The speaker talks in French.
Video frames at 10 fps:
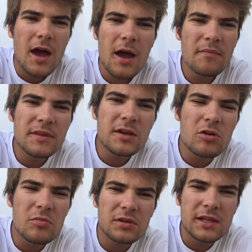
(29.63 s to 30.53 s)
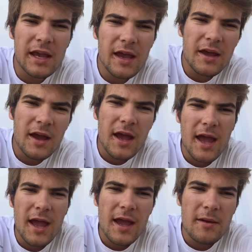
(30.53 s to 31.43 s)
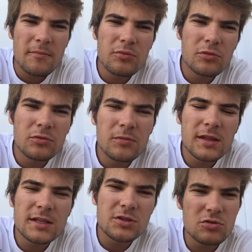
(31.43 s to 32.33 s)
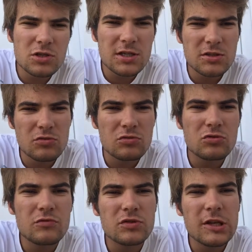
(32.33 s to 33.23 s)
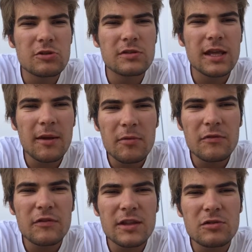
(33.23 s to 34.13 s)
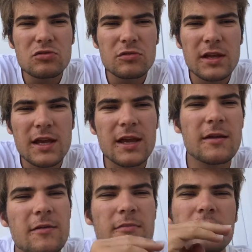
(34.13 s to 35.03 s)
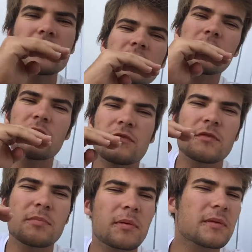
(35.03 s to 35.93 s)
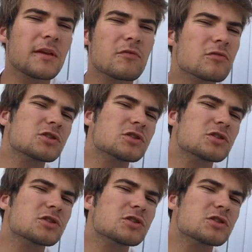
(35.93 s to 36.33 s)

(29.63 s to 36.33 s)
un petit commentaire pour nous mettre des suggestions. Je vous souhaite une très bonne fin de journée et bonne après-midi à vous.